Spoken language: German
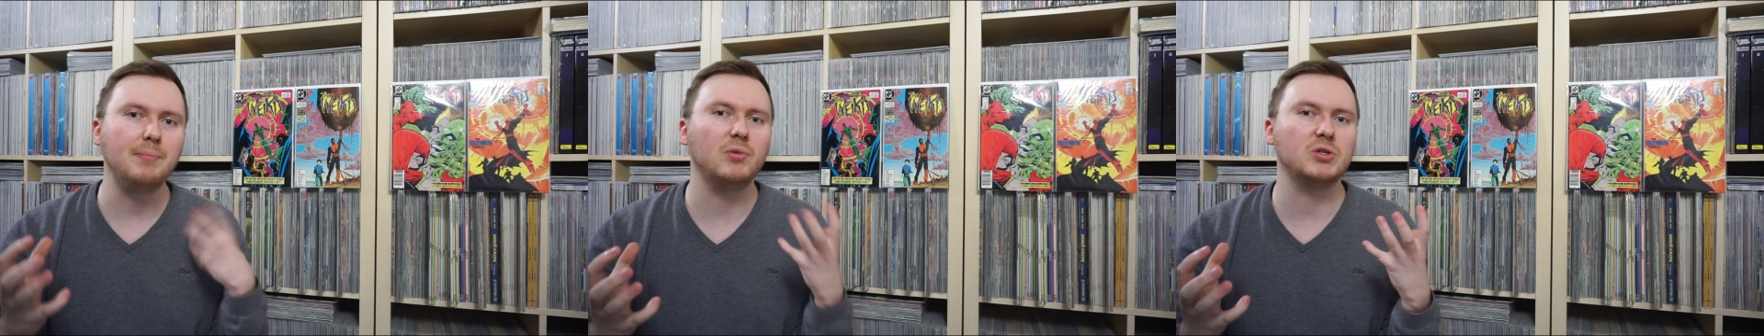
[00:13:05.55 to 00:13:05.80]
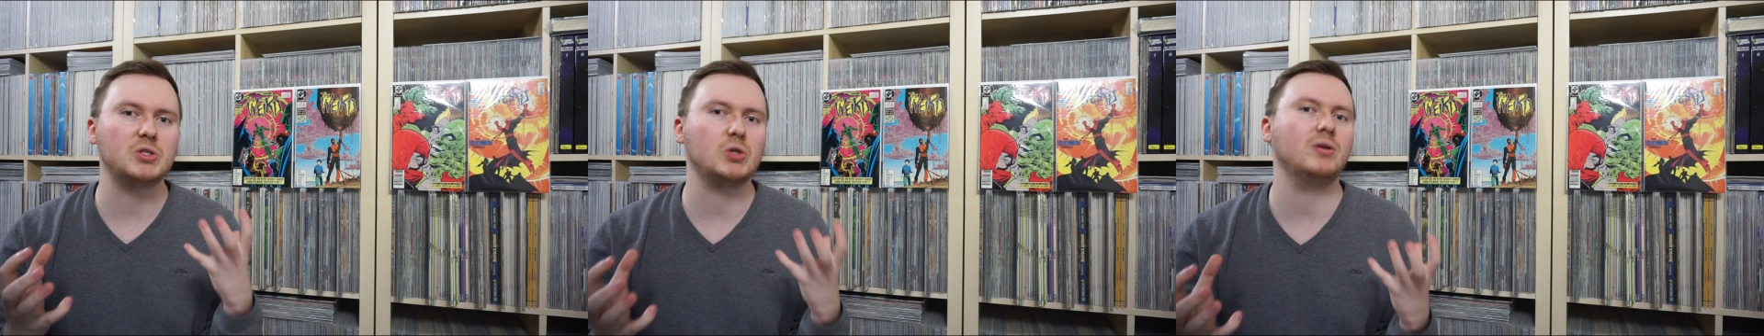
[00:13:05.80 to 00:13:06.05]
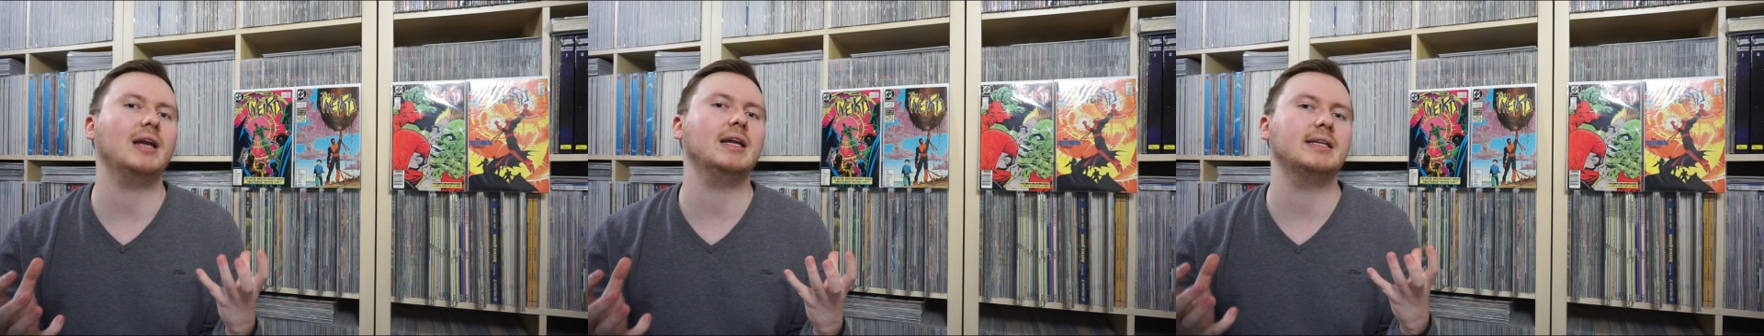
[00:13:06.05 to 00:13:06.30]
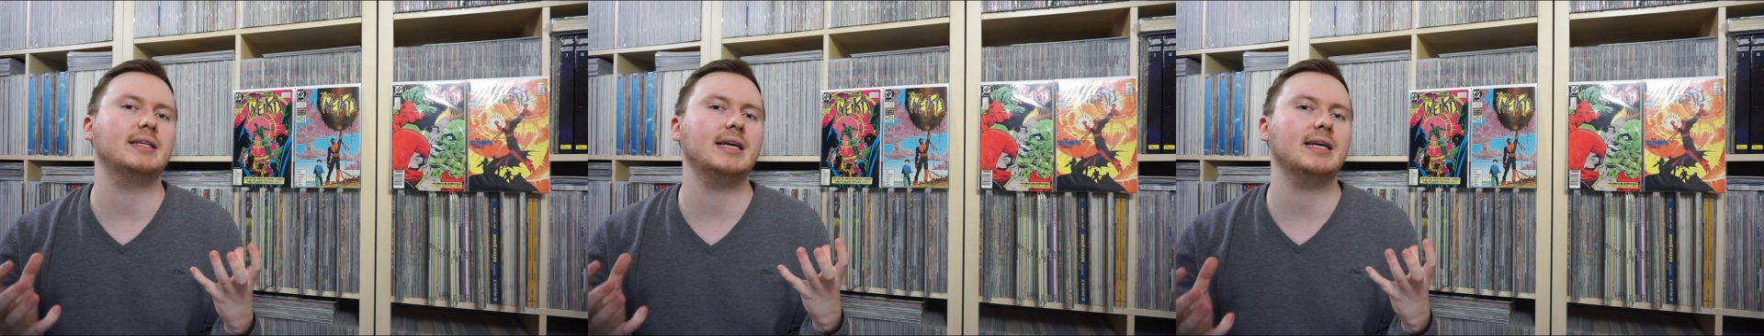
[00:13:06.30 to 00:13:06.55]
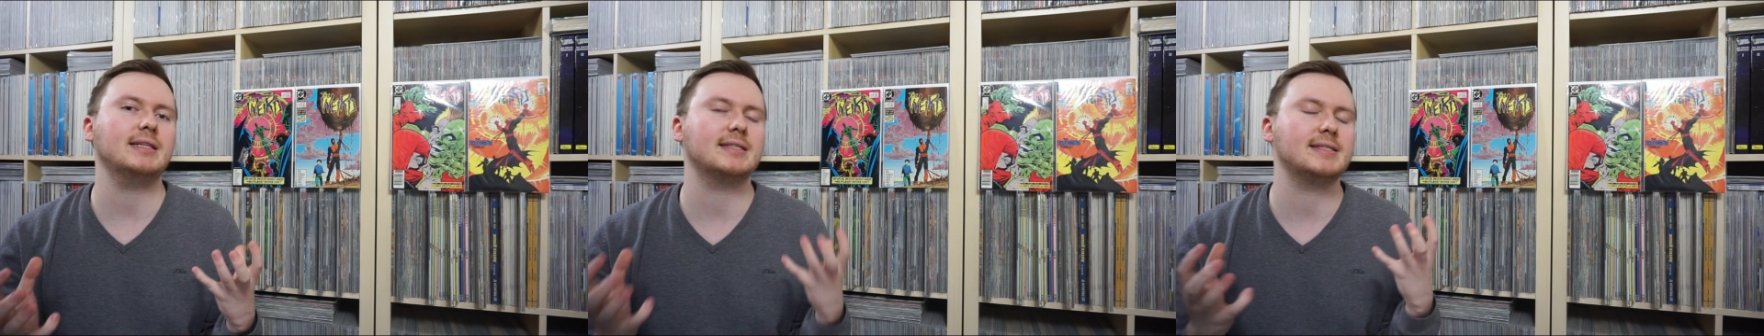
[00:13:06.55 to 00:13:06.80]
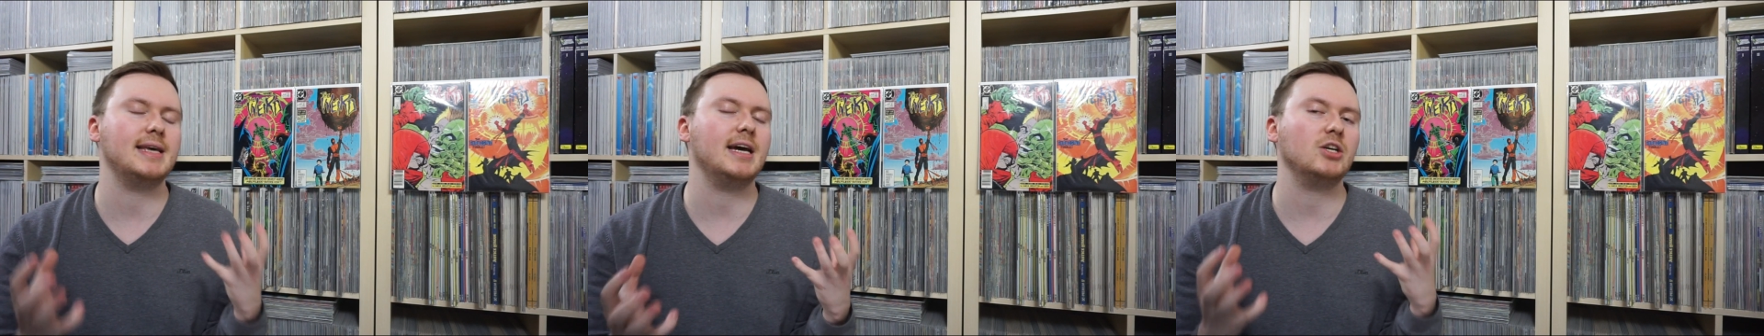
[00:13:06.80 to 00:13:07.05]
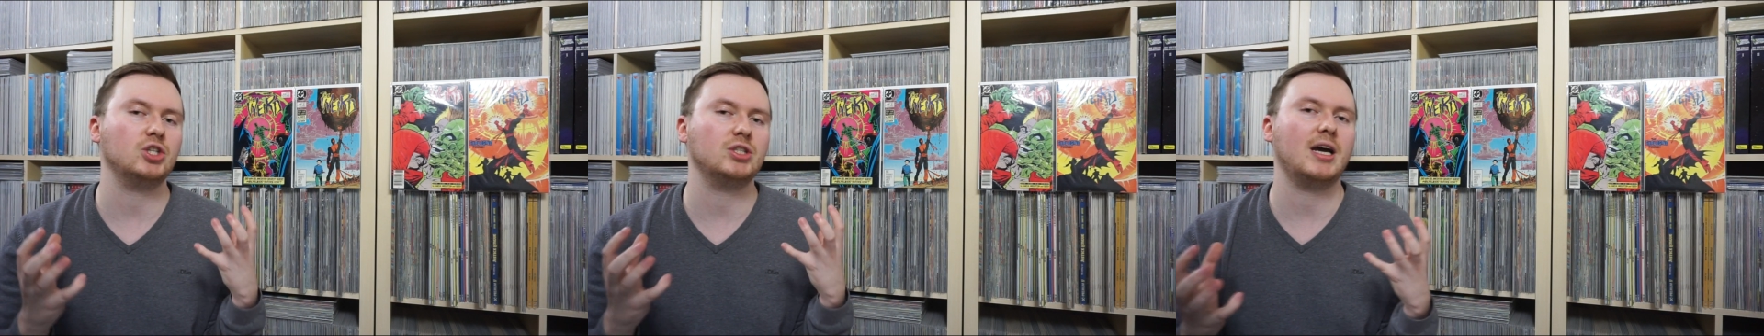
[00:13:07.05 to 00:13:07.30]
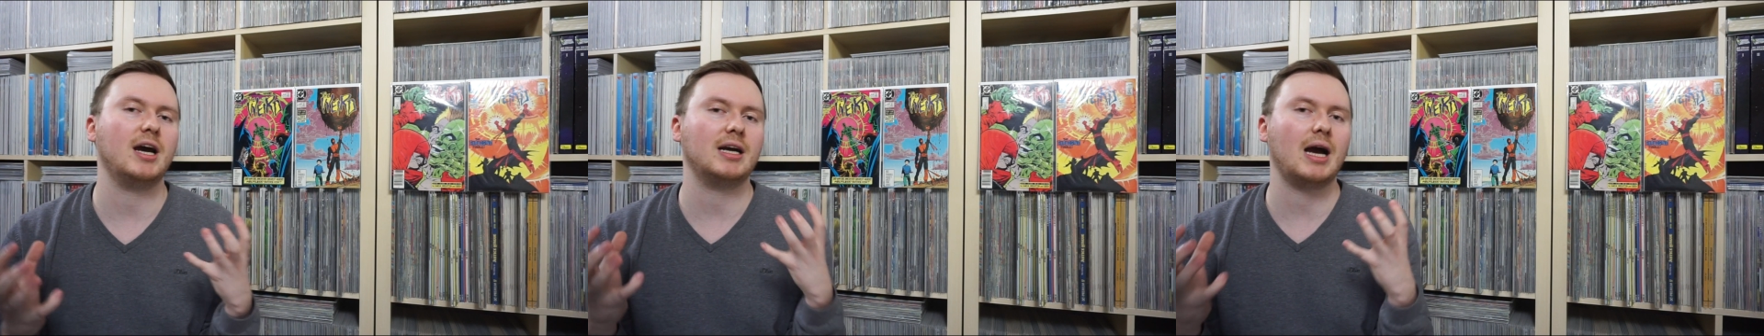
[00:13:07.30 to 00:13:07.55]
Emotionalität sehr
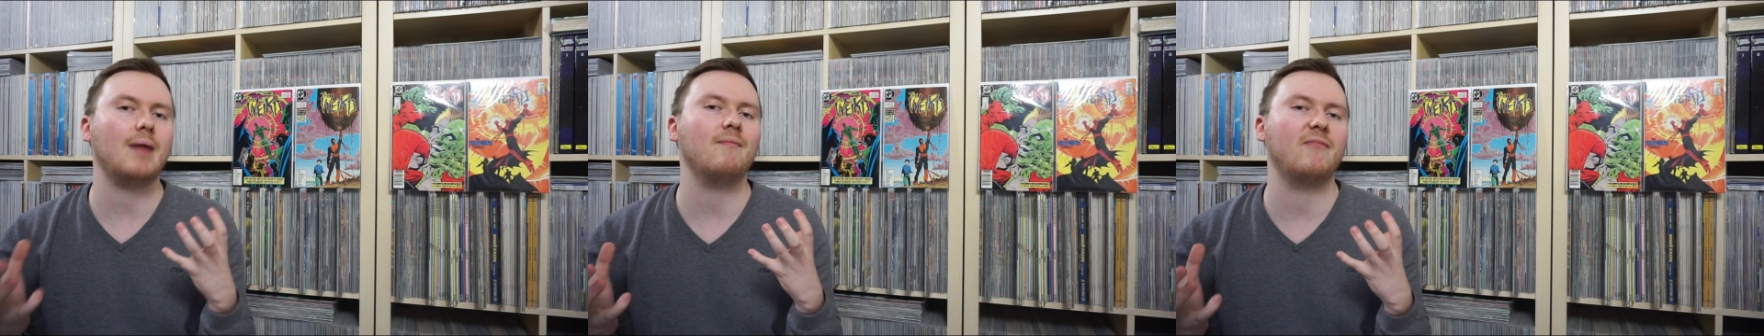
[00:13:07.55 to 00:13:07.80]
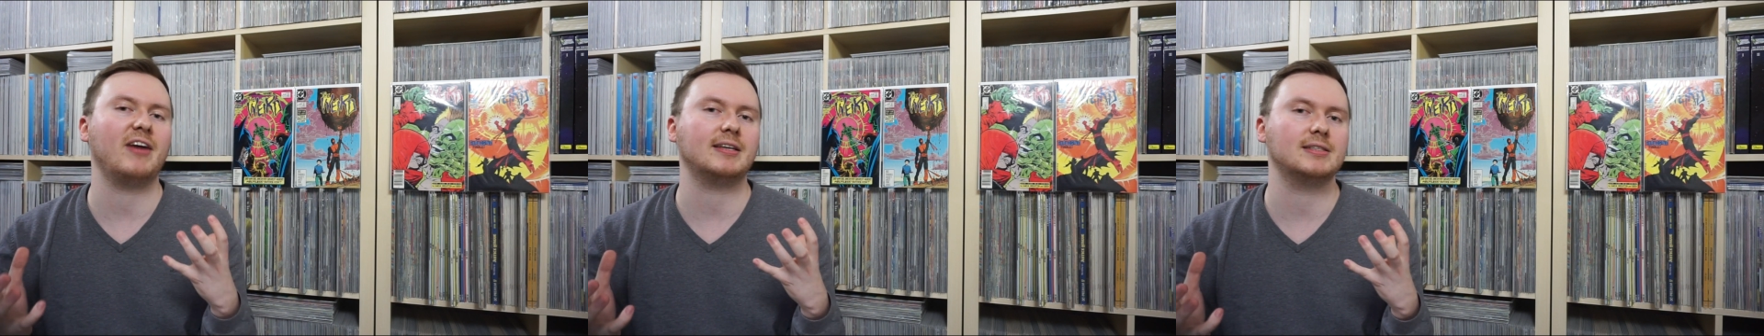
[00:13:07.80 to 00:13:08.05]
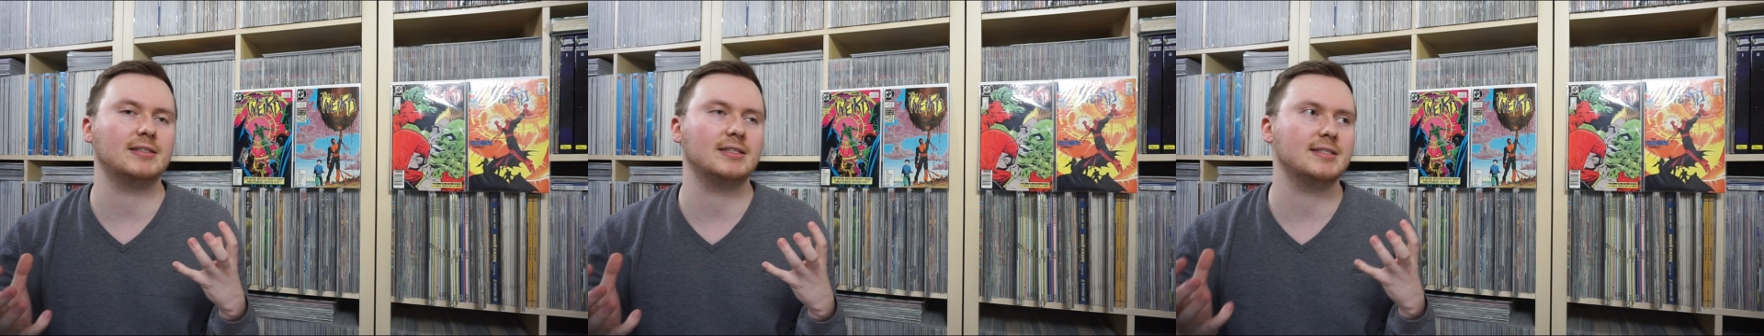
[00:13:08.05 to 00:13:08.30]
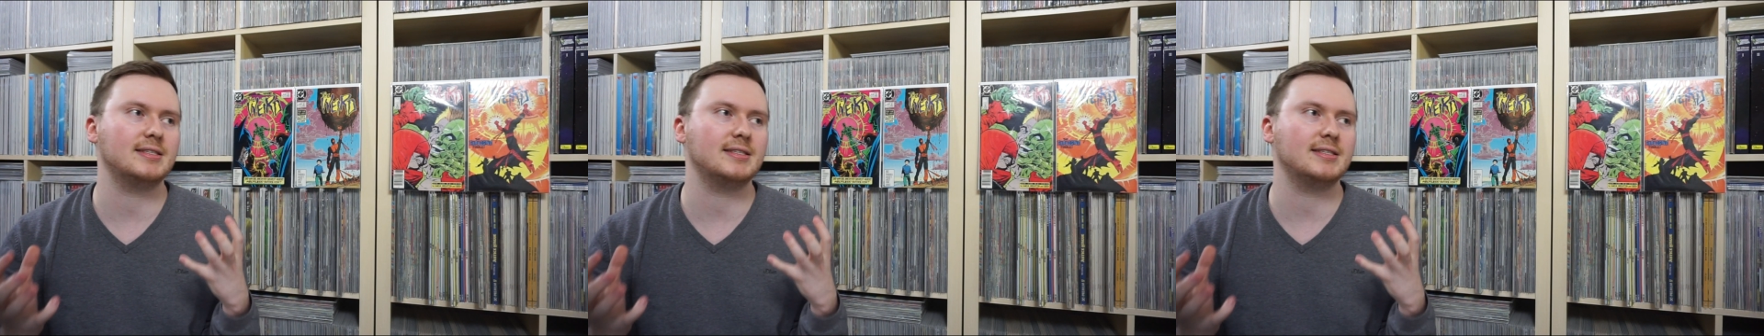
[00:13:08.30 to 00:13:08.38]
stark abwechselt,